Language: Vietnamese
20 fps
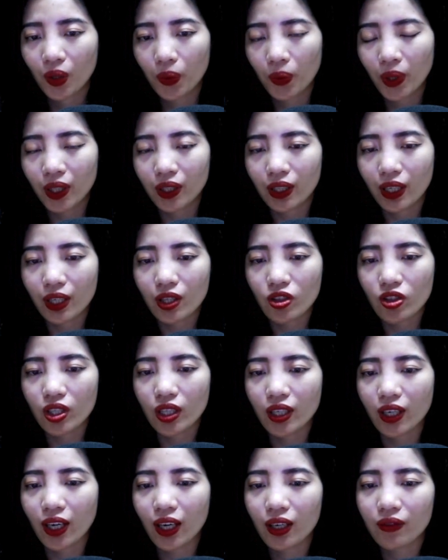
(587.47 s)
Uyên Đình chỉ
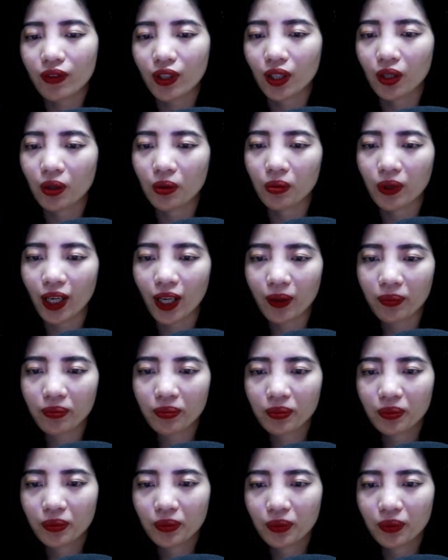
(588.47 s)
nghe và không đáp.
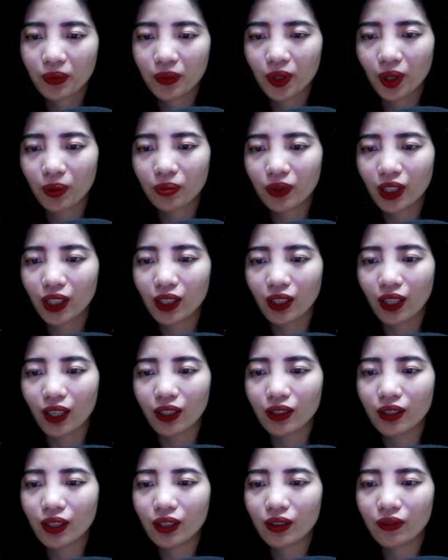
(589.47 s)
Thông tin cá
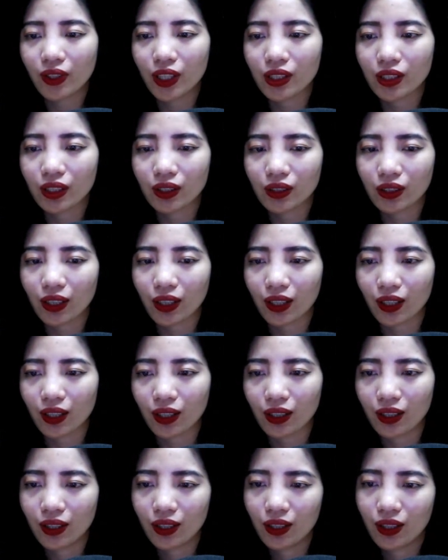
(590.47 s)
nhân về Nhật Hạ
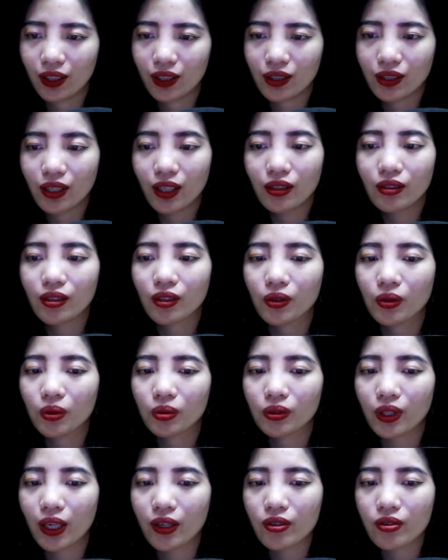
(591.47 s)
đã được cô
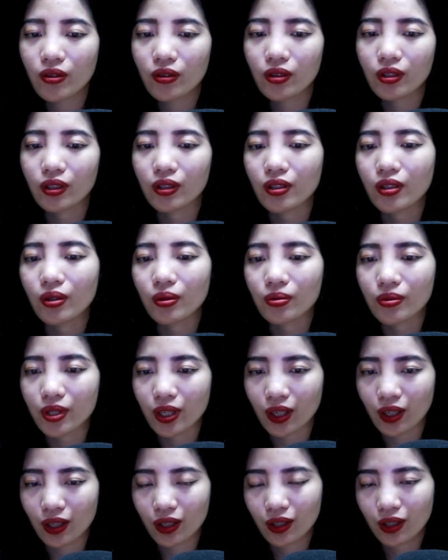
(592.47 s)
ta cho người điều
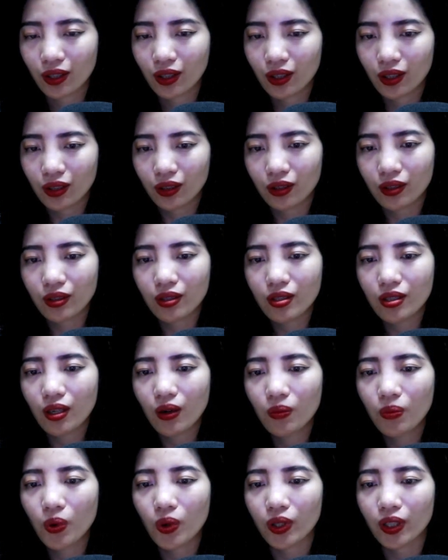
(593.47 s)
tra từ sau
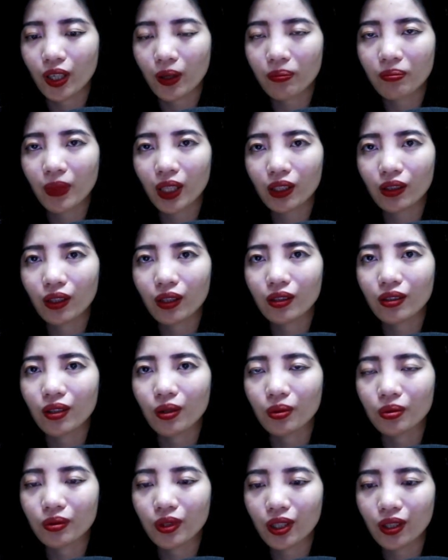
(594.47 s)
buổi gặp mặt lần
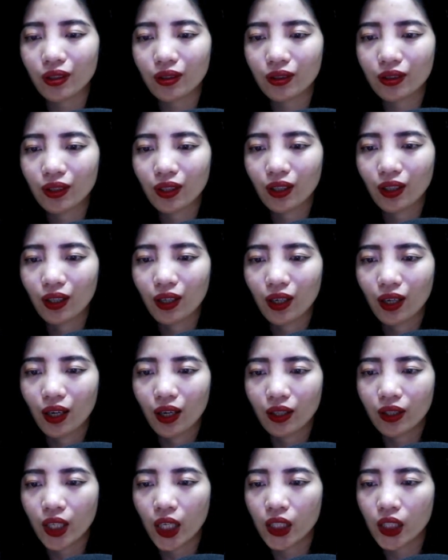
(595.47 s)
đầu tiên.
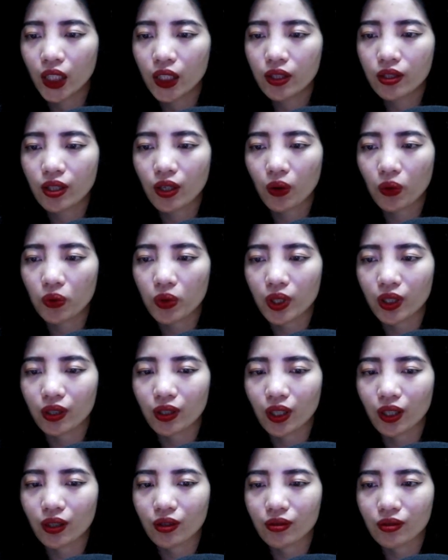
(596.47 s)
Nên ít nhiều Uyên
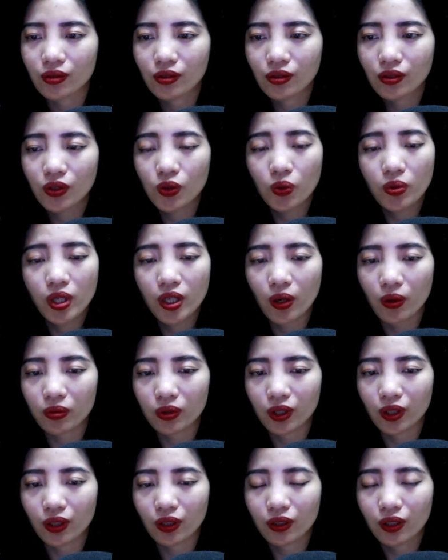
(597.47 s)
Đình cũng hiểu
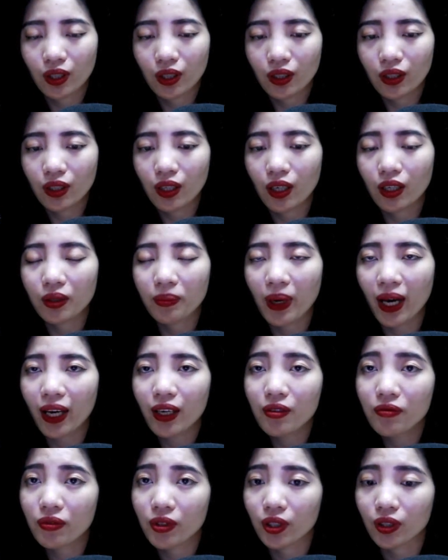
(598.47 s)
được lời mà
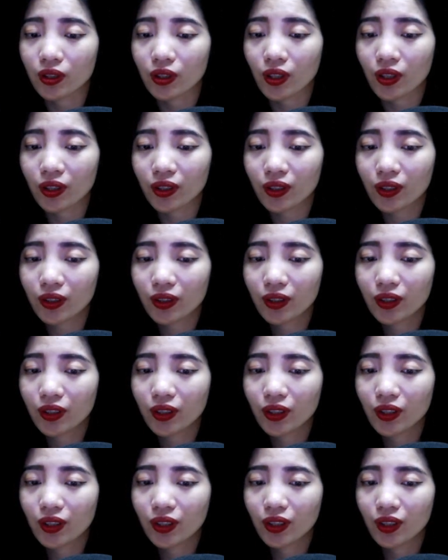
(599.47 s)
anh vừa nói.
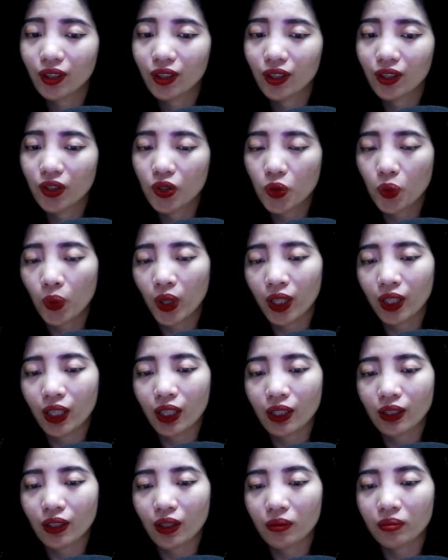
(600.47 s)
Uyên
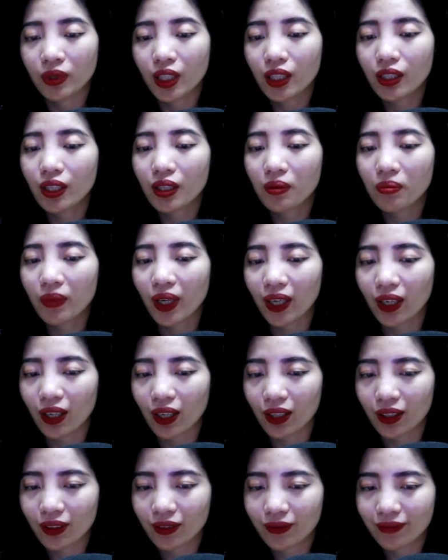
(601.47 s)
Đình thầm nghĩ đến mẹ
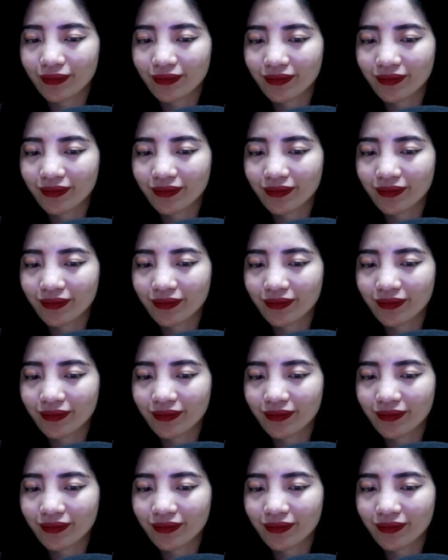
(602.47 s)
anh.